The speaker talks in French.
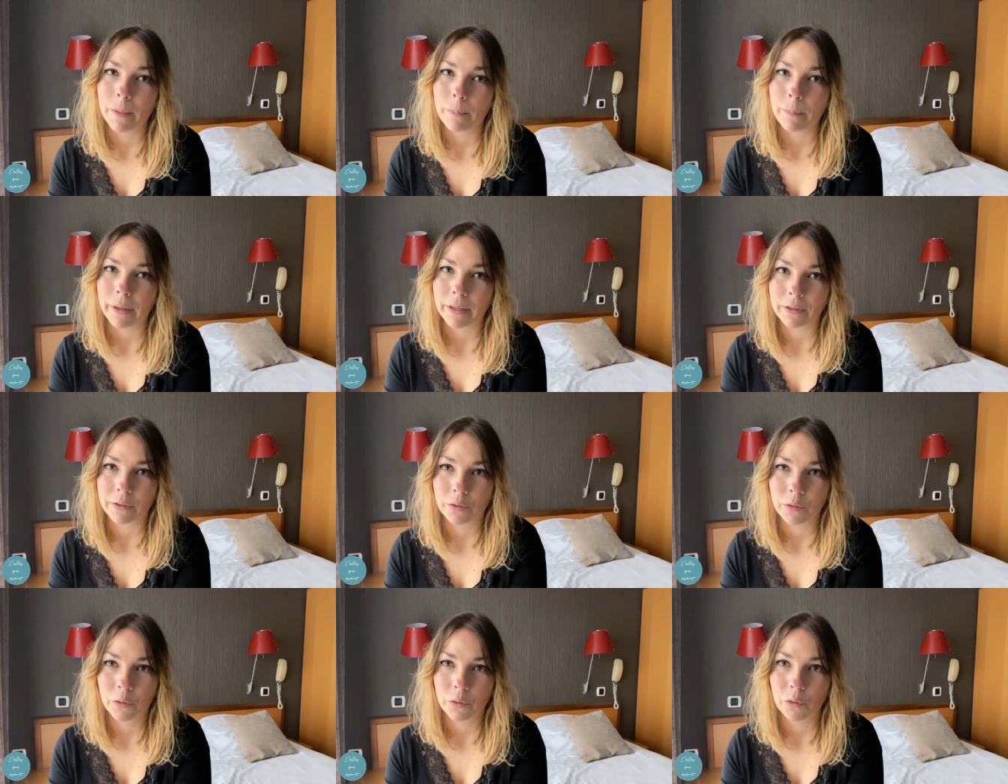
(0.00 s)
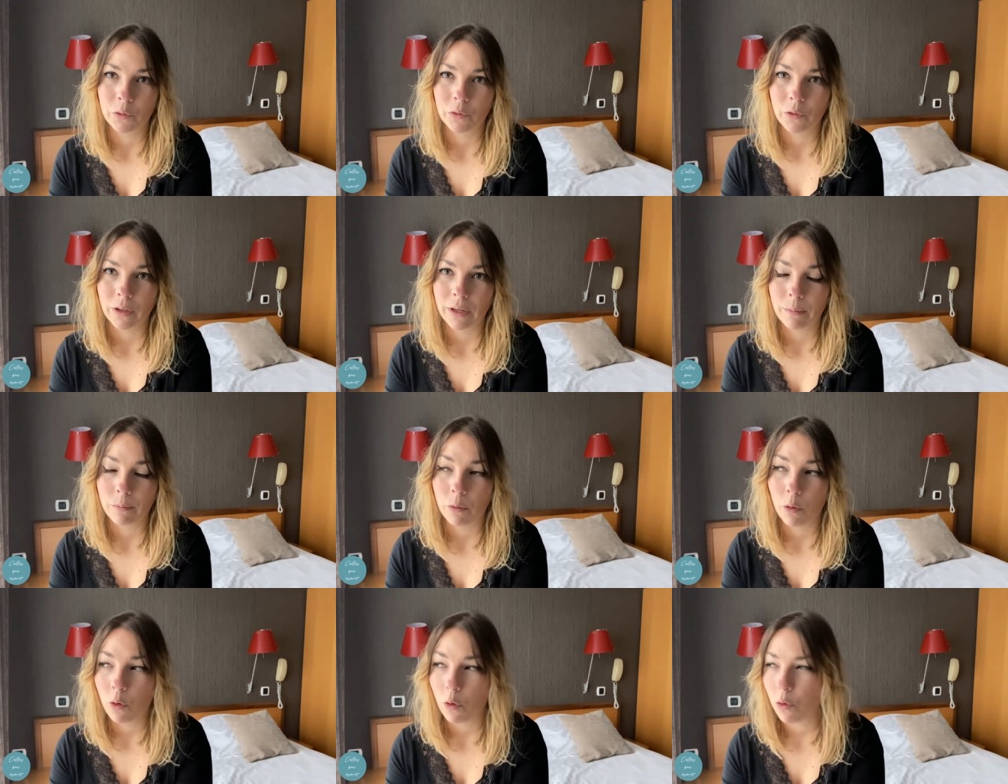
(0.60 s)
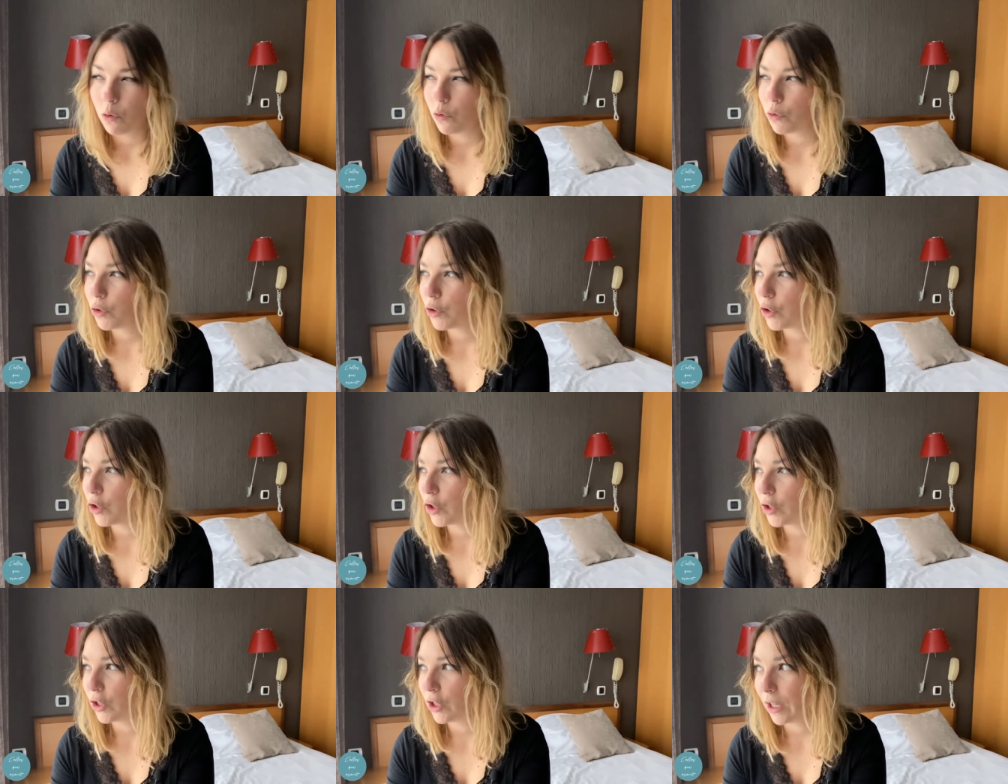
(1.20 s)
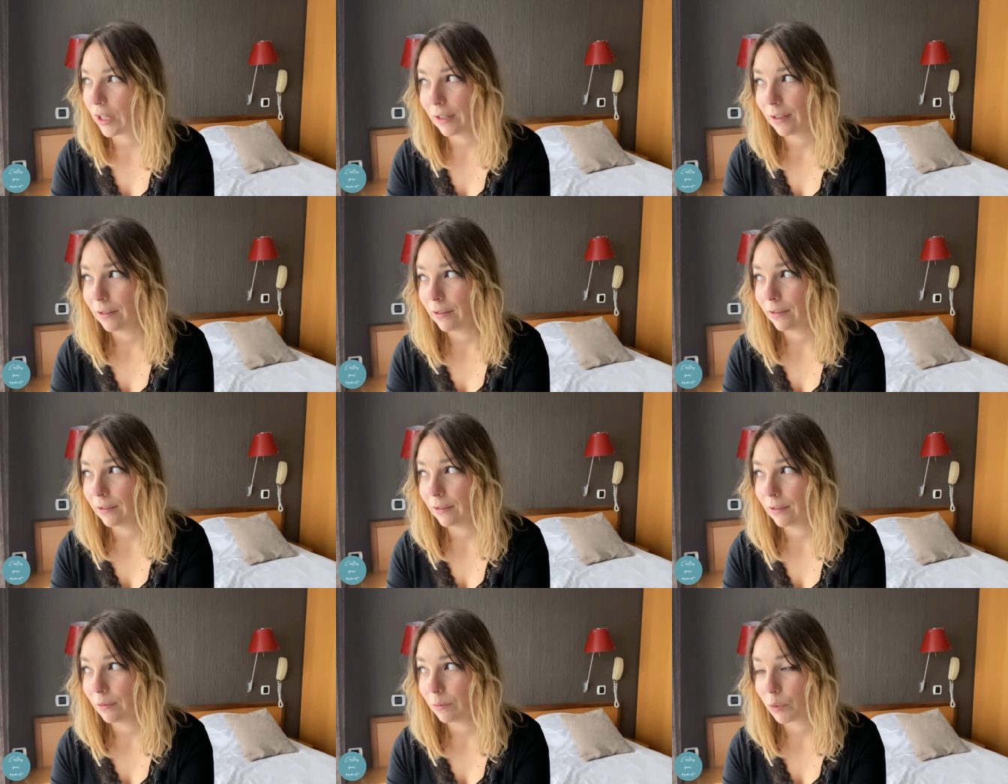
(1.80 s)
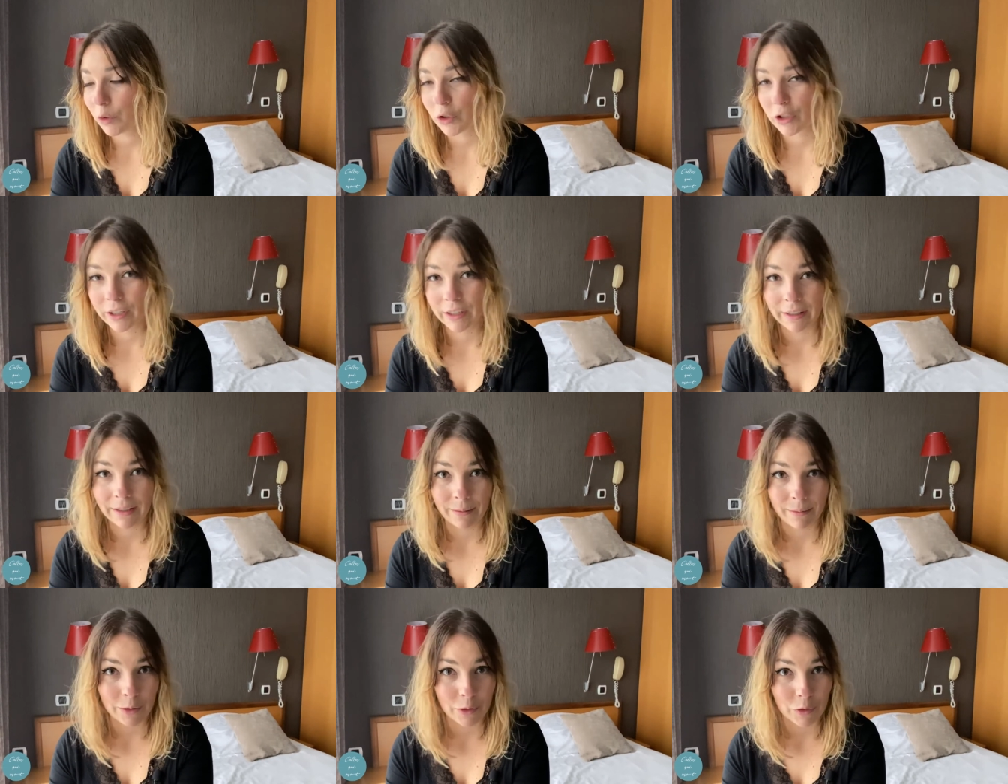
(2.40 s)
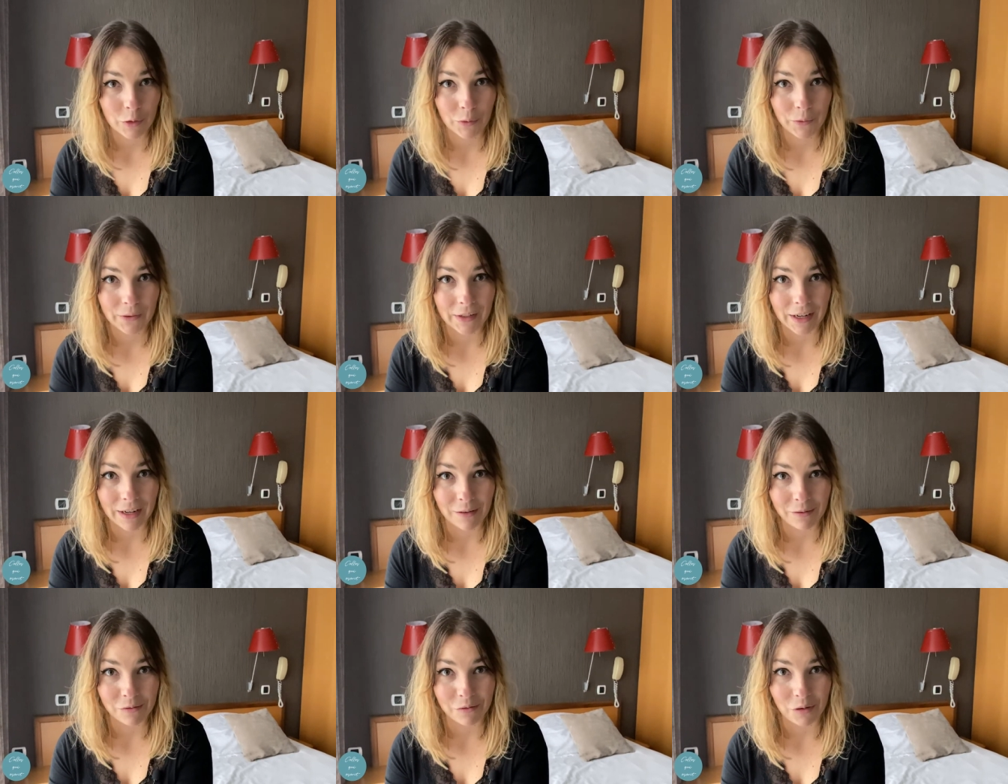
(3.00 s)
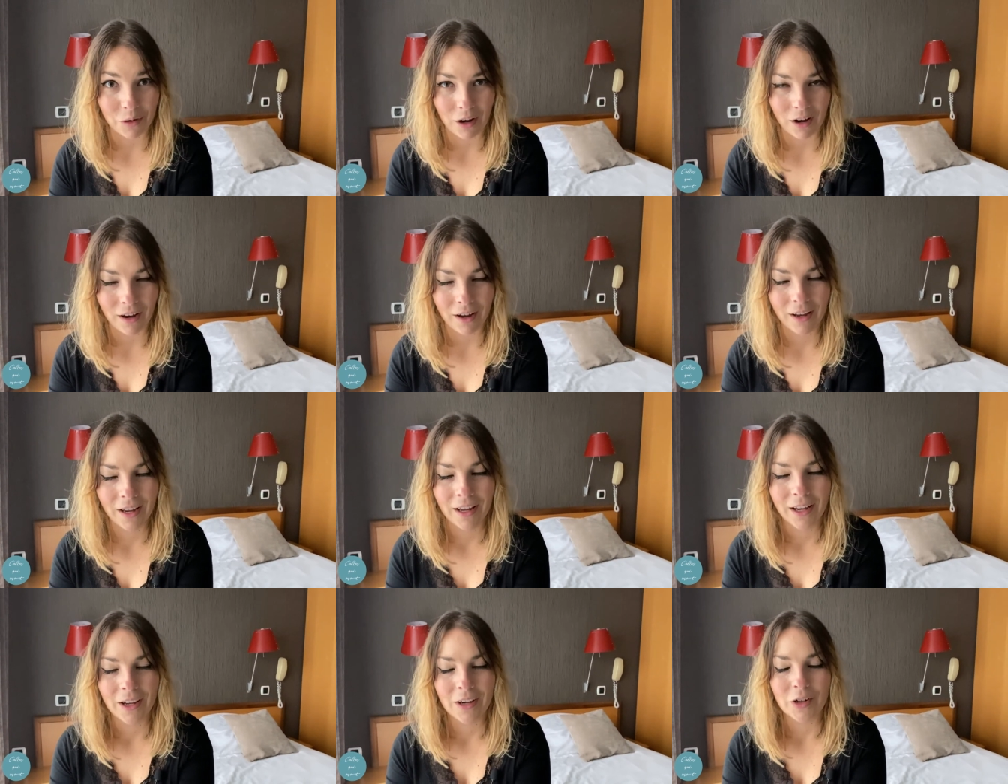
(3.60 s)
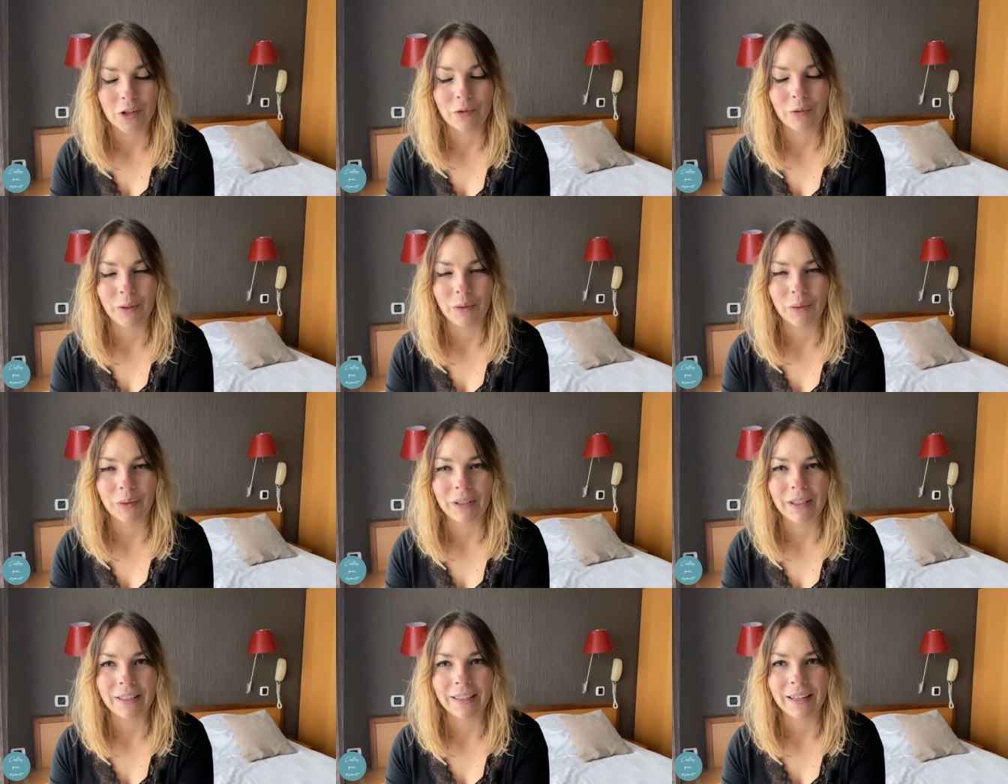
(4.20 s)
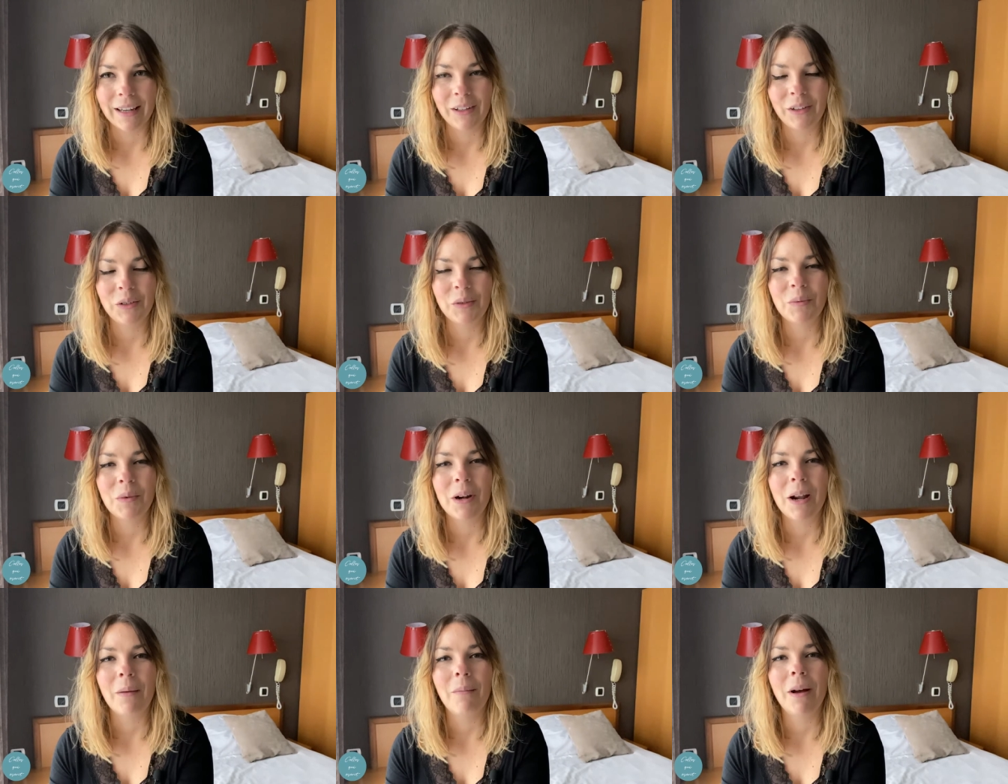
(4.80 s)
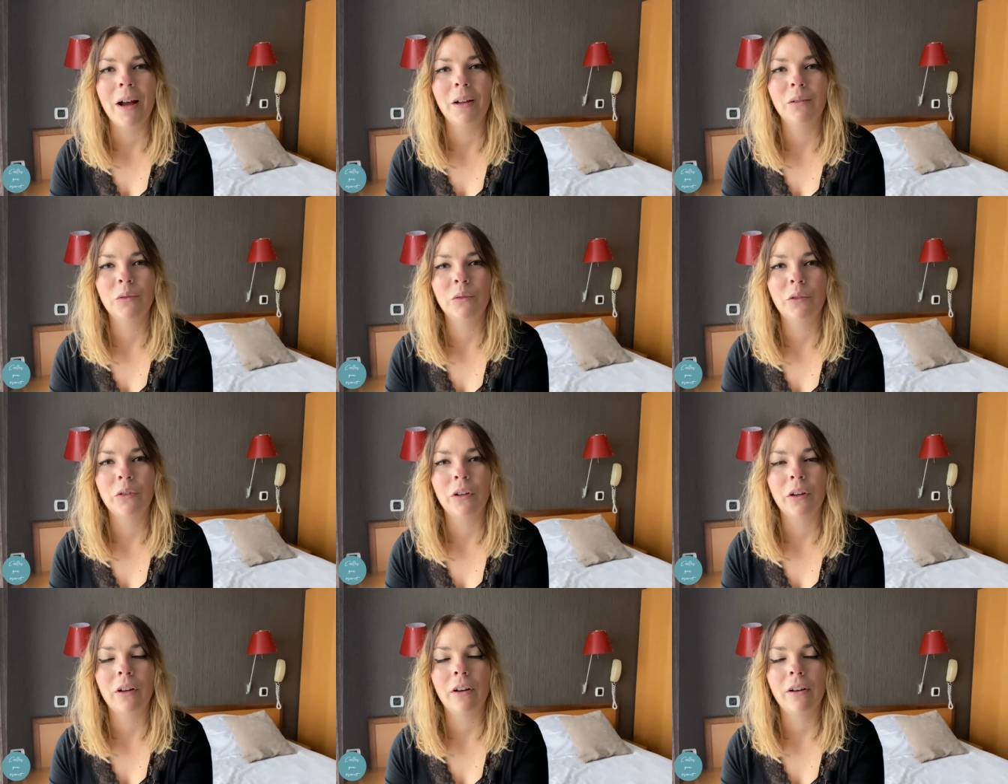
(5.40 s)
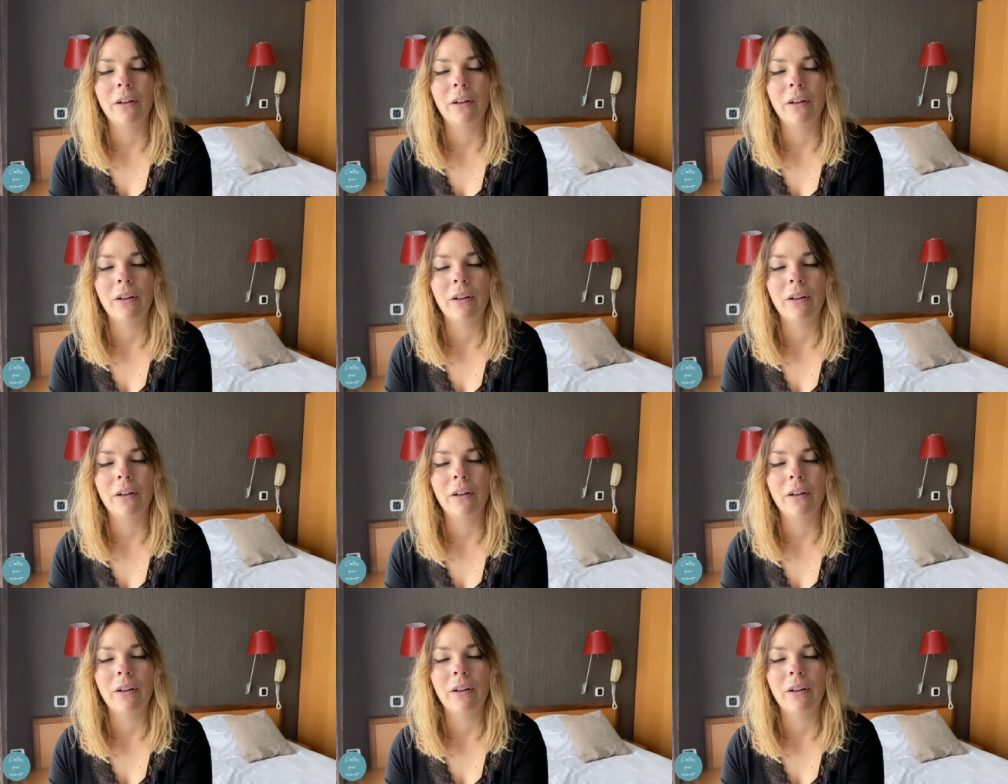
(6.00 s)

parce que dans les prochains, prochaines images que vous allez voir, je vais tourner directement là-bas. Donc,